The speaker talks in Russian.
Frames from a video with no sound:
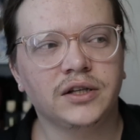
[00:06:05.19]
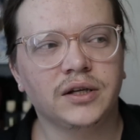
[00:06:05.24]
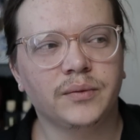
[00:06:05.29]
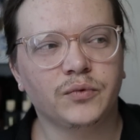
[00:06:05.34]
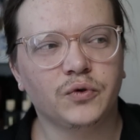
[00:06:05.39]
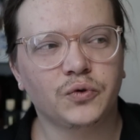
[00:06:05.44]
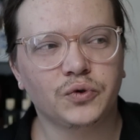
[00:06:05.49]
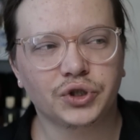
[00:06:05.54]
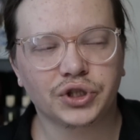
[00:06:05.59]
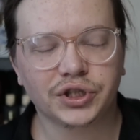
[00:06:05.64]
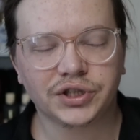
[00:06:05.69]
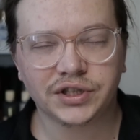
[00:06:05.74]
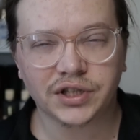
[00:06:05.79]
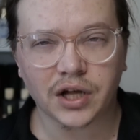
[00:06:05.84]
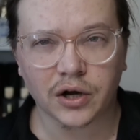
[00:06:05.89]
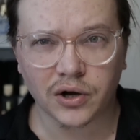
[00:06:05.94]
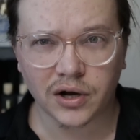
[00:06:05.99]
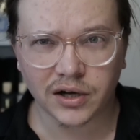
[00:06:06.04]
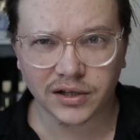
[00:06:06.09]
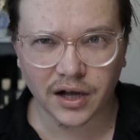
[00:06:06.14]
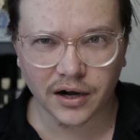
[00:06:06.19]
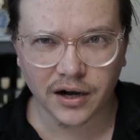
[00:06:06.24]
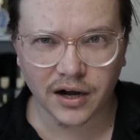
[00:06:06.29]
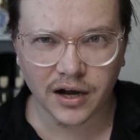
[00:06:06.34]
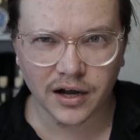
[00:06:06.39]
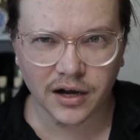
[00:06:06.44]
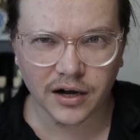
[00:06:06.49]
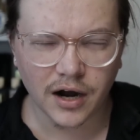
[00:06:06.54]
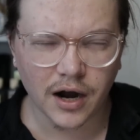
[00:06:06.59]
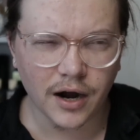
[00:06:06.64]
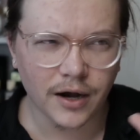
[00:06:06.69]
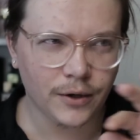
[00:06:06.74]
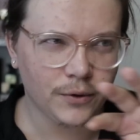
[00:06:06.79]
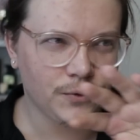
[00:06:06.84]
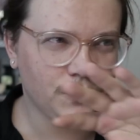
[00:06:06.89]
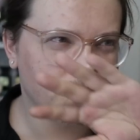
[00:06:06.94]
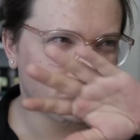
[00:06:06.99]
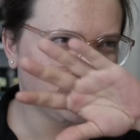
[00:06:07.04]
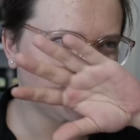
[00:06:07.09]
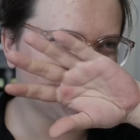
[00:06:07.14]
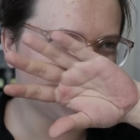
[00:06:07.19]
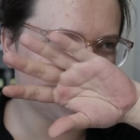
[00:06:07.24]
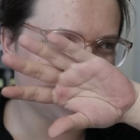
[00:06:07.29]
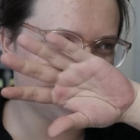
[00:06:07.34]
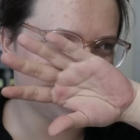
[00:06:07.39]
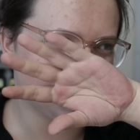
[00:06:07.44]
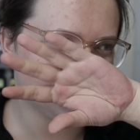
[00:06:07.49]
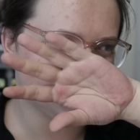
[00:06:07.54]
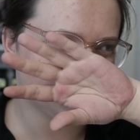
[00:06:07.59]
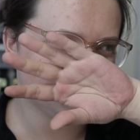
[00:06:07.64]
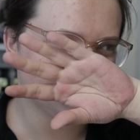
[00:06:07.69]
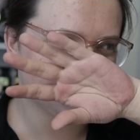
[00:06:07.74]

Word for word: немножко так, такая колючая.